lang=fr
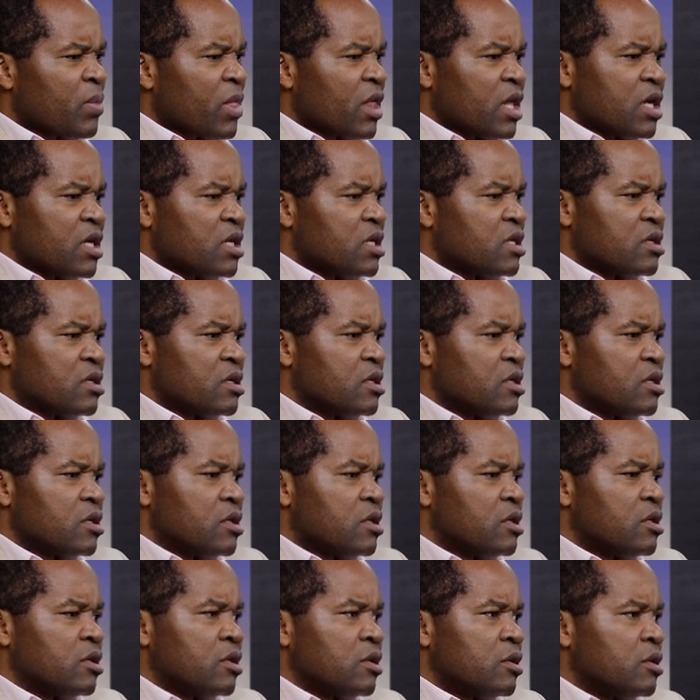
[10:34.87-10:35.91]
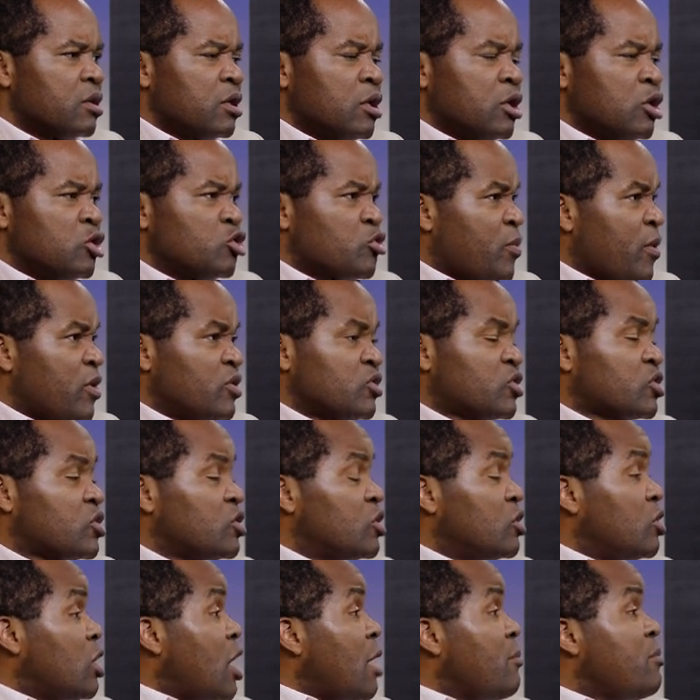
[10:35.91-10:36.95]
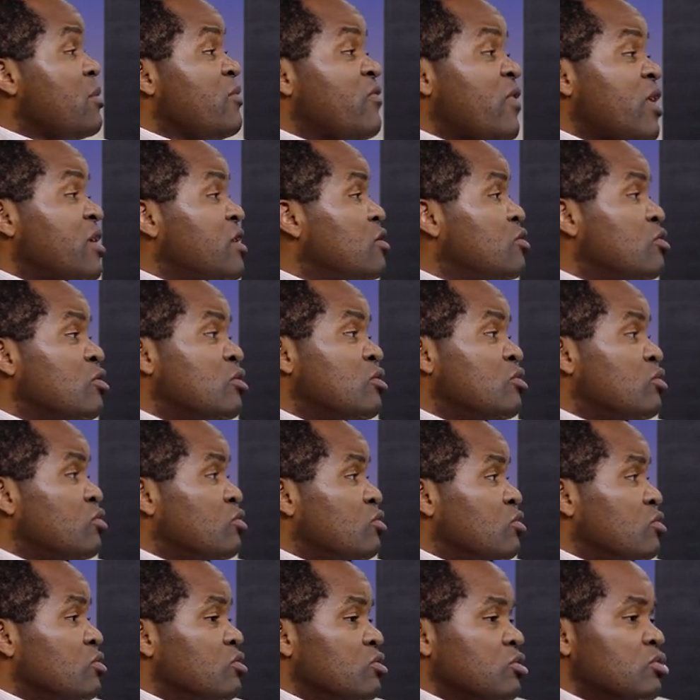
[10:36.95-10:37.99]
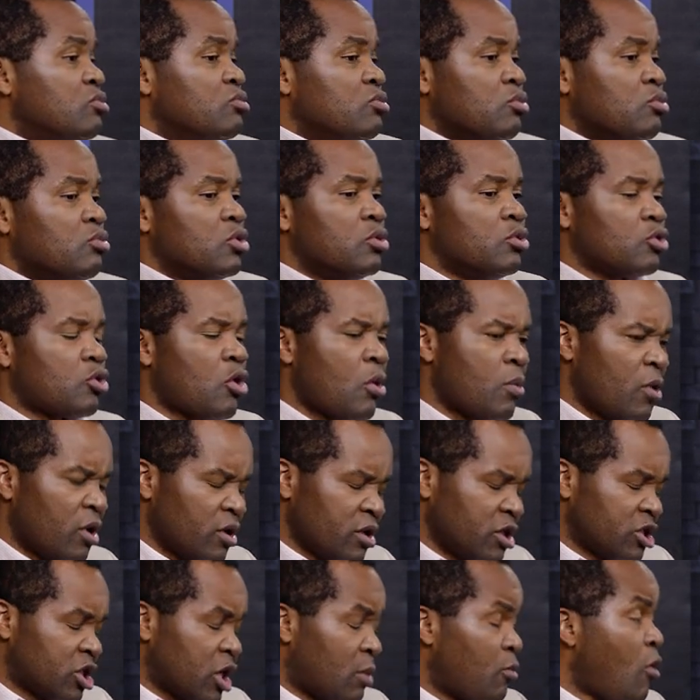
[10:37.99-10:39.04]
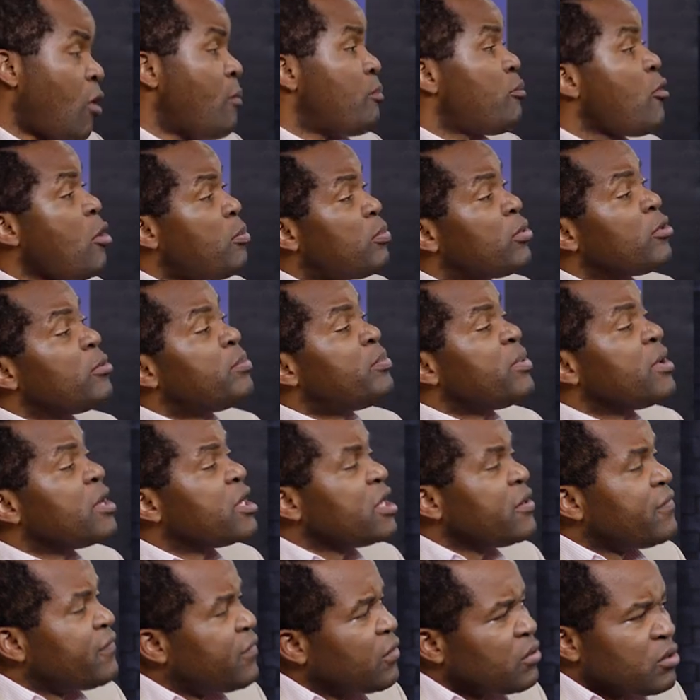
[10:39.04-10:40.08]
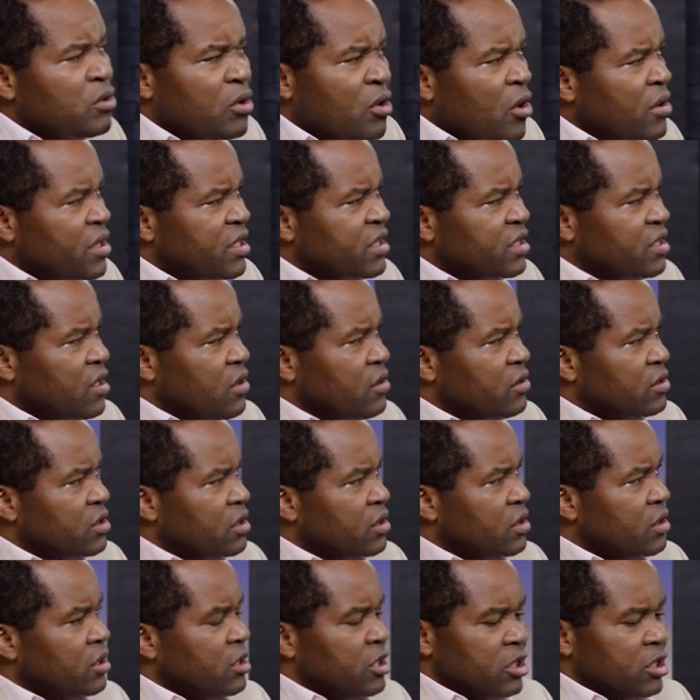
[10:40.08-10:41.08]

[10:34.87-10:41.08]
Et. Euh, pense que la Bible va dire, le, comment on dit ça, mon peuple périt faute de connaissance.